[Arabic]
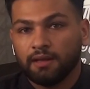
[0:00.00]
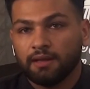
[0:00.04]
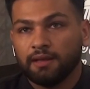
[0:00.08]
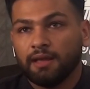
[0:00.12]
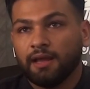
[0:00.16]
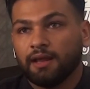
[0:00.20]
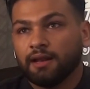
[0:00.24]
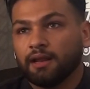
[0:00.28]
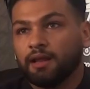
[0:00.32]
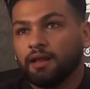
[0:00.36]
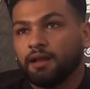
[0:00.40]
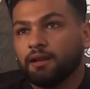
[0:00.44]

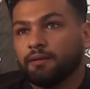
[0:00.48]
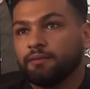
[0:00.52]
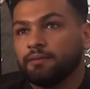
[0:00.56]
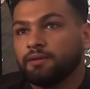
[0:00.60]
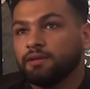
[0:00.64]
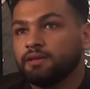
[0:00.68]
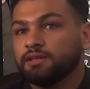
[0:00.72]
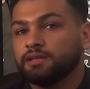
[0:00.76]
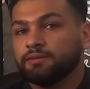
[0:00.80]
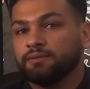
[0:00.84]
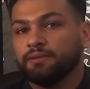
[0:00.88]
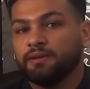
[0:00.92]
يعني انا
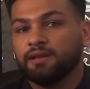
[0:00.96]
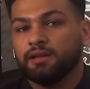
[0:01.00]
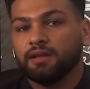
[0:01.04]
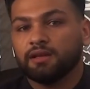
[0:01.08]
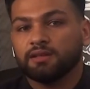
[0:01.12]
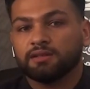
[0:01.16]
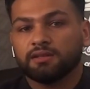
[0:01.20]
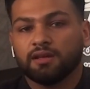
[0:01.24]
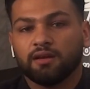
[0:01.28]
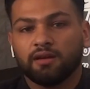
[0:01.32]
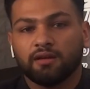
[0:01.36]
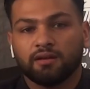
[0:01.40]
بالنسبه
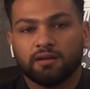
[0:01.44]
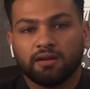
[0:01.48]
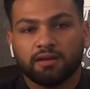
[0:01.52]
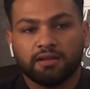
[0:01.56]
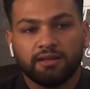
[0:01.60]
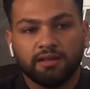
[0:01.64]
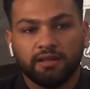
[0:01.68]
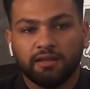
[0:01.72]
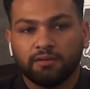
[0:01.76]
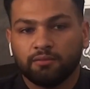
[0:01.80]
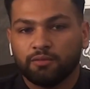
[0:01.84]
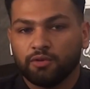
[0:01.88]
لي اسعارنا
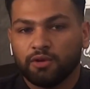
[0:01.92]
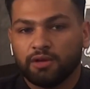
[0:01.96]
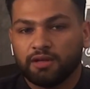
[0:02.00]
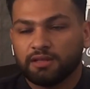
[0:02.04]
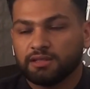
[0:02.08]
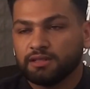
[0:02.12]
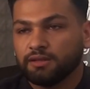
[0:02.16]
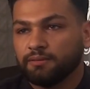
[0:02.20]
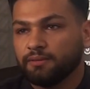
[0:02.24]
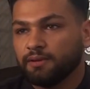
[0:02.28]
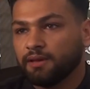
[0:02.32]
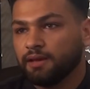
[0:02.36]
كثير
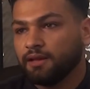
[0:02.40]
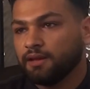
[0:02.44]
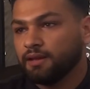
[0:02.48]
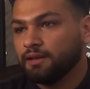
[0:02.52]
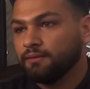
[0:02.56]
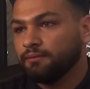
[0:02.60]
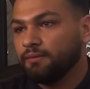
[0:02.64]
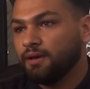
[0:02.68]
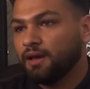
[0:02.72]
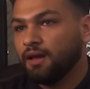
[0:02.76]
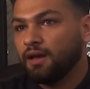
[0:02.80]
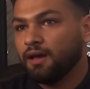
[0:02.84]
مناسبه
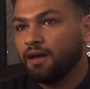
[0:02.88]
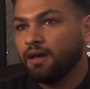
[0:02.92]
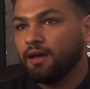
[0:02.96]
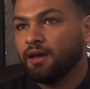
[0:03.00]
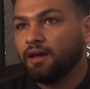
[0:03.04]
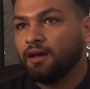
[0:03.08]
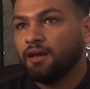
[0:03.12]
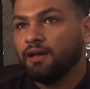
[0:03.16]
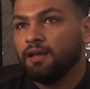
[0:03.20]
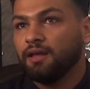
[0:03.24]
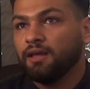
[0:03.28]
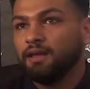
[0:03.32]
يعني
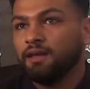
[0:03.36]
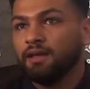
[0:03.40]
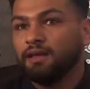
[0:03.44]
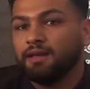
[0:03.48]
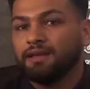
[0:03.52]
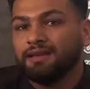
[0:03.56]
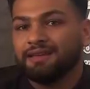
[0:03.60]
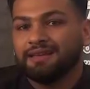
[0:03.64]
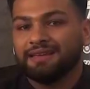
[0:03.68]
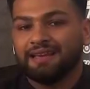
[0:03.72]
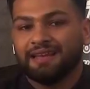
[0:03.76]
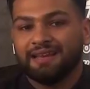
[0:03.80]
ما
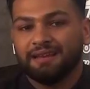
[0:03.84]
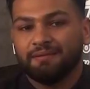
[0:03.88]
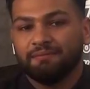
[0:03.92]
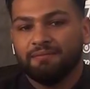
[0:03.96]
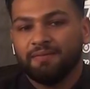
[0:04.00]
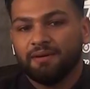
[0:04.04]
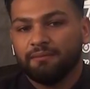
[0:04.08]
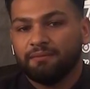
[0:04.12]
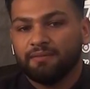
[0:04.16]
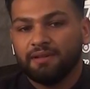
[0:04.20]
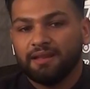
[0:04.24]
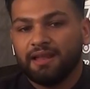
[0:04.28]

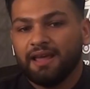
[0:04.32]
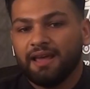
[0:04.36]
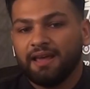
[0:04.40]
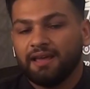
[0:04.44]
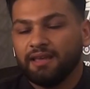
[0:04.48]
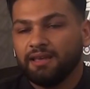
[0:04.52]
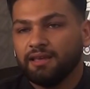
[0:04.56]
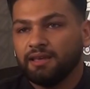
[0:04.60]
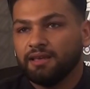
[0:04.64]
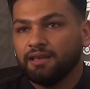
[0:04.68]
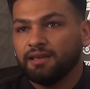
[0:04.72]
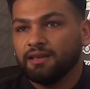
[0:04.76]
يعني لا
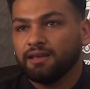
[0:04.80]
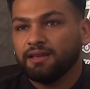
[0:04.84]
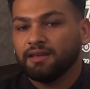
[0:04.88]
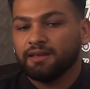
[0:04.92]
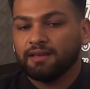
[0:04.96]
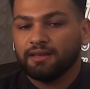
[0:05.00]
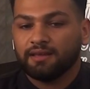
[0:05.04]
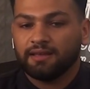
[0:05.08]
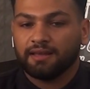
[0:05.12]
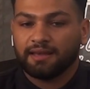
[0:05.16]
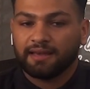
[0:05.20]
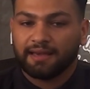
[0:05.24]
هي
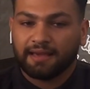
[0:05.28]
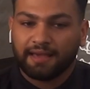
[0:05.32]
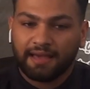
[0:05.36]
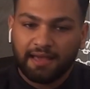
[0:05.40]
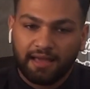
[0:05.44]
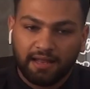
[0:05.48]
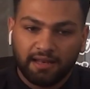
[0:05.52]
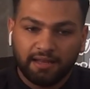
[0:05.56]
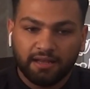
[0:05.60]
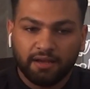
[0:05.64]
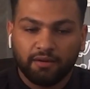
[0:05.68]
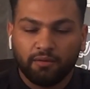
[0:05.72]

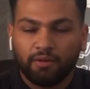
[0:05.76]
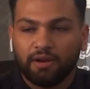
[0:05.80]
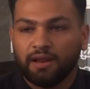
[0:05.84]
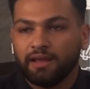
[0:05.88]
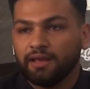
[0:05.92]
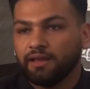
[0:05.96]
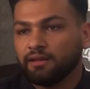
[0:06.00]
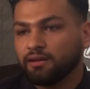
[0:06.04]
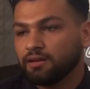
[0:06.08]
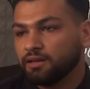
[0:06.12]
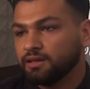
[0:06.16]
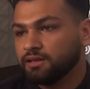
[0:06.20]
غالية ولا
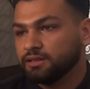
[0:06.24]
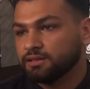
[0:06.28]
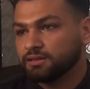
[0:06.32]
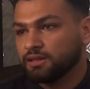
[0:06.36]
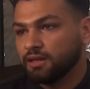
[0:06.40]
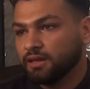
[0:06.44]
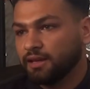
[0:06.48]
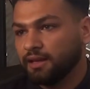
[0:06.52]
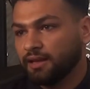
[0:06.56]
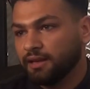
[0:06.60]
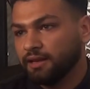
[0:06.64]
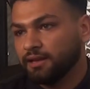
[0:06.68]
هي
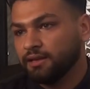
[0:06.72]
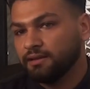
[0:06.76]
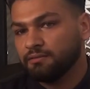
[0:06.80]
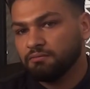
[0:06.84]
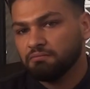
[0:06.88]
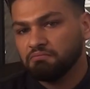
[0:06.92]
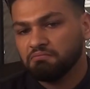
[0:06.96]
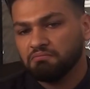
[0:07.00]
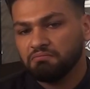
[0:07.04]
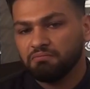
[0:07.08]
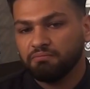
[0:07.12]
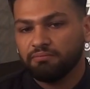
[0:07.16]
رخيصة يعني
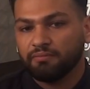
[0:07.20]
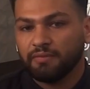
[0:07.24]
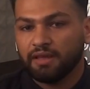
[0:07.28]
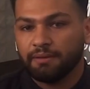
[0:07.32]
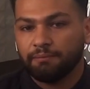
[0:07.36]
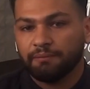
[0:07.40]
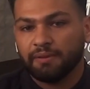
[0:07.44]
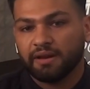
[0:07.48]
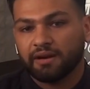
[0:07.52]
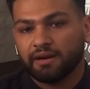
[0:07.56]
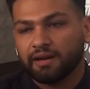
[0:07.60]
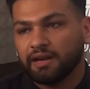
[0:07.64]

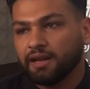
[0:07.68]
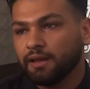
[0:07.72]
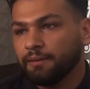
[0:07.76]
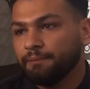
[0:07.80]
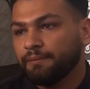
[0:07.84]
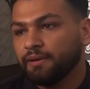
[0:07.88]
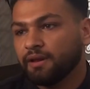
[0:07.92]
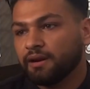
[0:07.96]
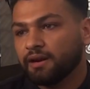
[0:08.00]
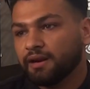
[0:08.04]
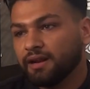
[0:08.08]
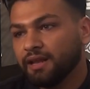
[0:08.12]
بالر...
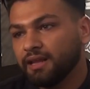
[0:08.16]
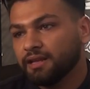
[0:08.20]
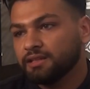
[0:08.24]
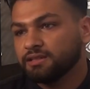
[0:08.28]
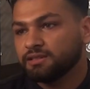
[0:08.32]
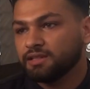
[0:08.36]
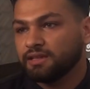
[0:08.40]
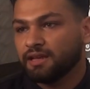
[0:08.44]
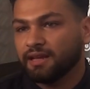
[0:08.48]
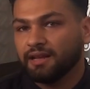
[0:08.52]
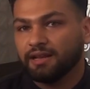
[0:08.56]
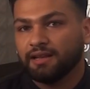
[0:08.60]

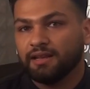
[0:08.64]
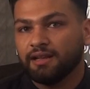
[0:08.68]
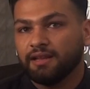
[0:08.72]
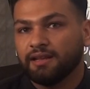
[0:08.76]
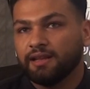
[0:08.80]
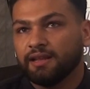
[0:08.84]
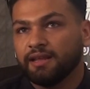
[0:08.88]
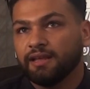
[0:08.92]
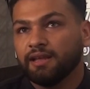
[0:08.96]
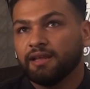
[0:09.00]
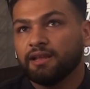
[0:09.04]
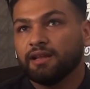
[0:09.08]
بالرينج يعني
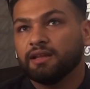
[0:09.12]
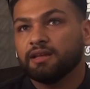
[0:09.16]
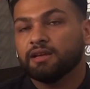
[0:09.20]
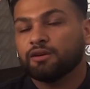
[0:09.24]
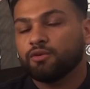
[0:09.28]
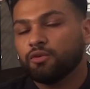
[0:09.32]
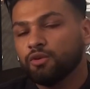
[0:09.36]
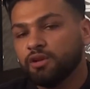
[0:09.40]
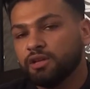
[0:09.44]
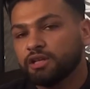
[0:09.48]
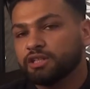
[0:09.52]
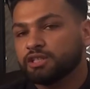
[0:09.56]
اللي
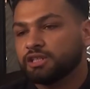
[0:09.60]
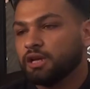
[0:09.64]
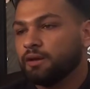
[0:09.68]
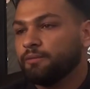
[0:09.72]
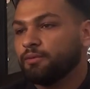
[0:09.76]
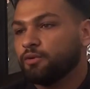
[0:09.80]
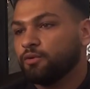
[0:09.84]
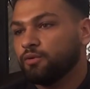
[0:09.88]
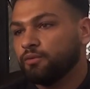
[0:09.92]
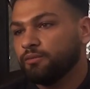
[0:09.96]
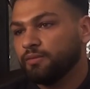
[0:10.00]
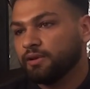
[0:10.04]
كل
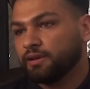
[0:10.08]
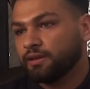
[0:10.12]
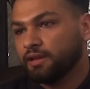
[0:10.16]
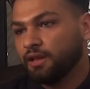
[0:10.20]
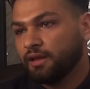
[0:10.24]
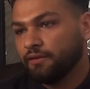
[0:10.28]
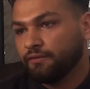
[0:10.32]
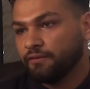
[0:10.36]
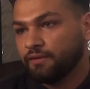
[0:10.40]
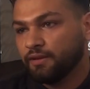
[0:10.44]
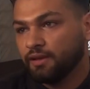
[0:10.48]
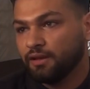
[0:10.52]
الشعب يكون
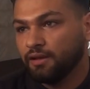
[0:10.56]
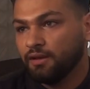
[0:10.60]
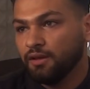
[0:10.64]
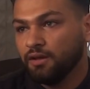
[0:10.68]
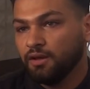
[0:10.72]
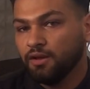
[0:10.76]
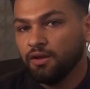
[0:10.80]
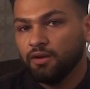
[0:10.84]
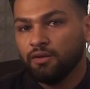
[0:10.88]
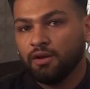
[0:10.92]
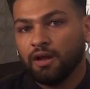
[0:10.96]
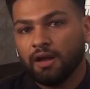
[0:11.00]
مرتاح فيه
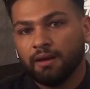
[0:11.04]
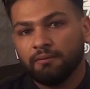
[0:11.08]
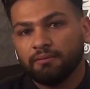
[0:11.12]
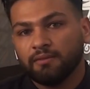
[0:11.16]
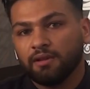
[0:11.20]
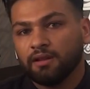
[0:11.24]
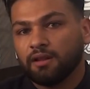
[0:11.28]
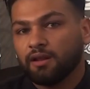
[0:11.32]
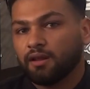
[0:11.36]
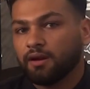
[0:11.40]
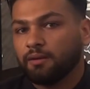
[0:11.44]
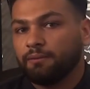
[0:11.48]

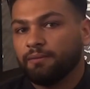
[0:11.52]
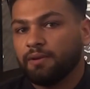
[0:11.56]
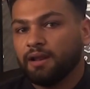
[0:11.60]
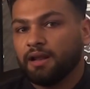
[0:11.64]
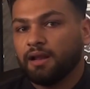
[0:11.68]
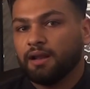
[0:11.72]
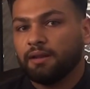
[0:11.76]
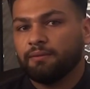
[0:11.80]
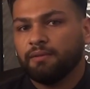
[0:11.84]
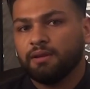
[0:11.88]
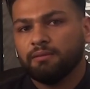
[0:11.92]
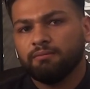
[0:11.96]
الحمد لله رب
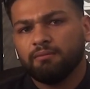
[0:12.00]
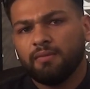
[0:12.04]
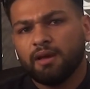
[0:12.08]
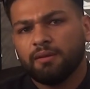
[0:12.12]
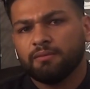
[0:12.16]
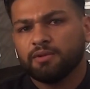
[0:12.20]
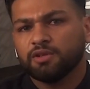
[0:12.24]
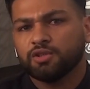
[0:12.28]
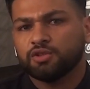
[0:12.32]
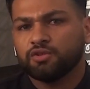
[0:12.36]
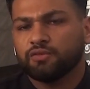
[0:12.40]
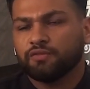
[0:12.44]
العالمين
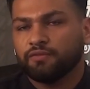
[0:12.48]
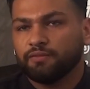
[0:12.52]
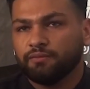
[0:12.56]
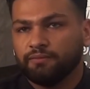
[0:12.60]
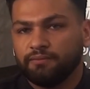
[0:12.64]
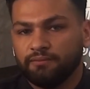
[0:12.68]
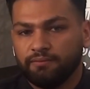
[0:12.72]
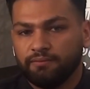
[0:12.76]
ما بنشوف